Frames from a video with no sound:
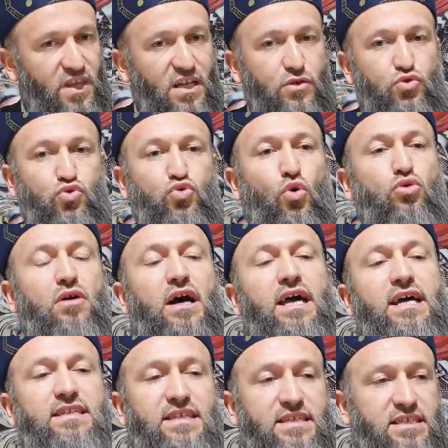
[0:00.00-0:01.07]
sol
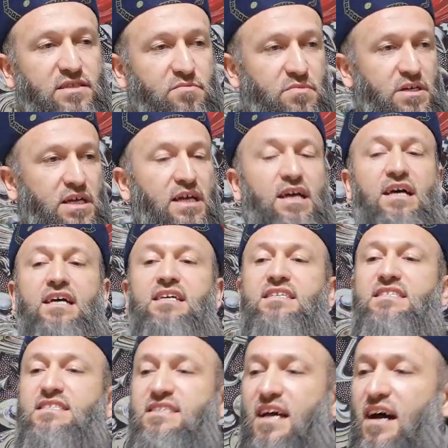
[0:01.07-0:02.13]
ayakla girip
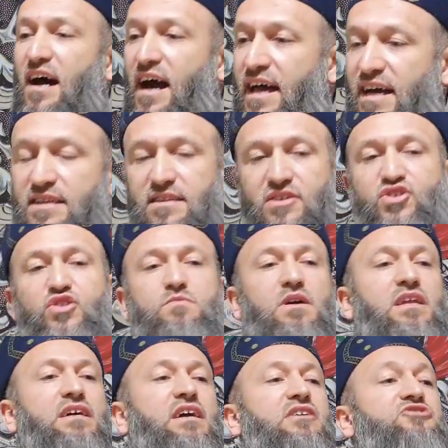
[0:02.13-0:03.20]
sağ ayakla
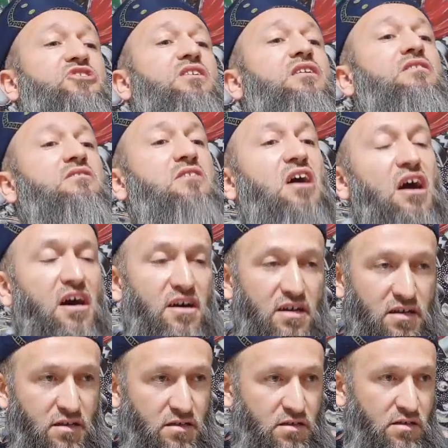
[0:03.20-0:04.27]
çıkmana karışan Allah
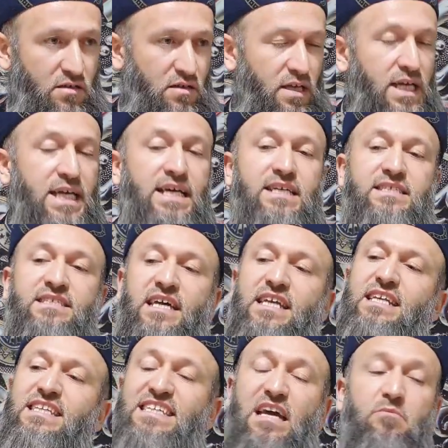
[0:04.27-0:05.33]

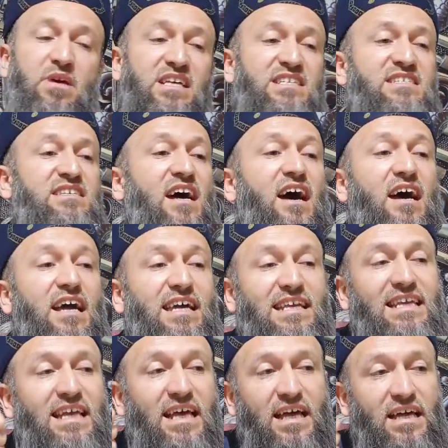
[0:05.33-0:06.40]
senin yemeği sağ
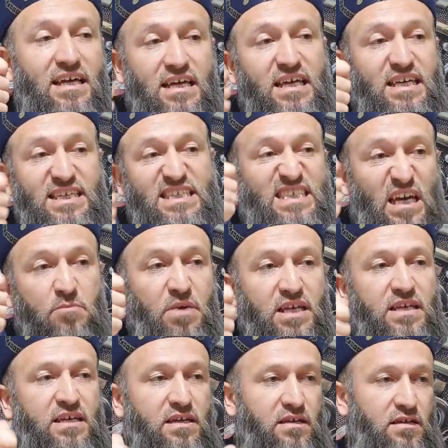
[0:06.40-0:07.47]
elle
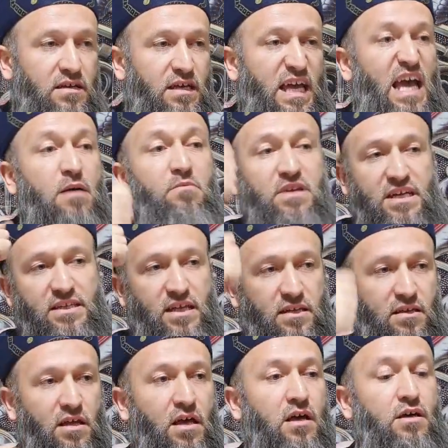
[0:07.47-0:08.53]
yemeni emreden
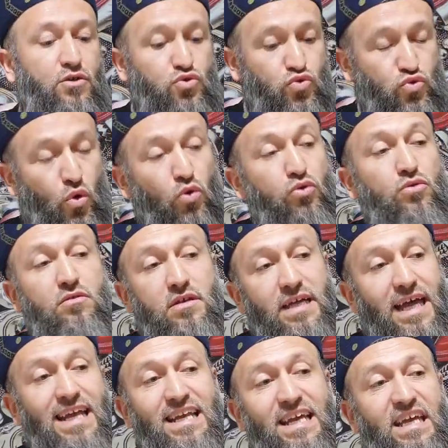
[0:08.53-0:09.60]
sol
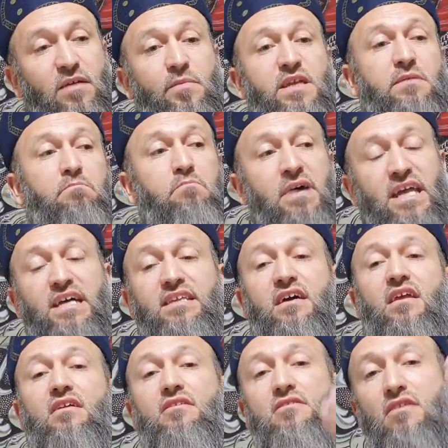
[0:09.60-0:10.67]
elle yemeni men eden
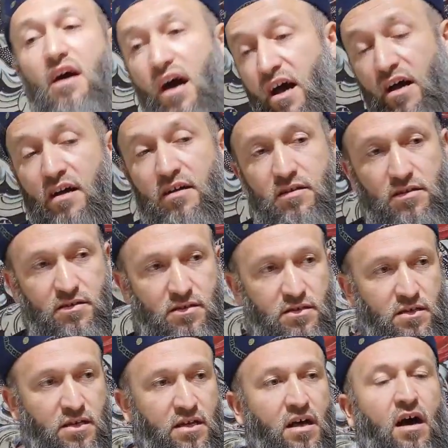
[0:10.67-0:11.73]
Allah
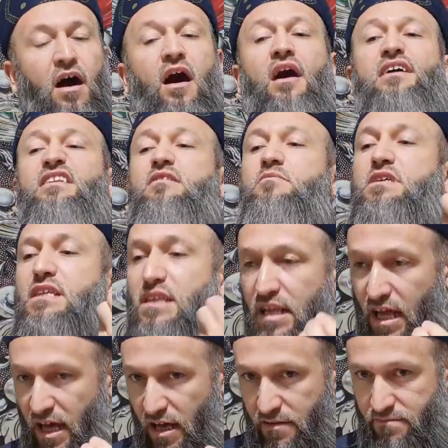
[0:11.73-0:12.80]

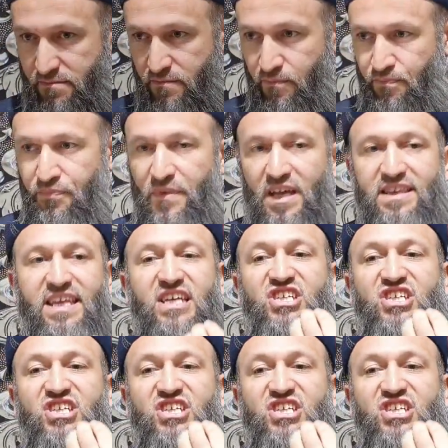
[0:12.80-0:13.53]
hanımınla ne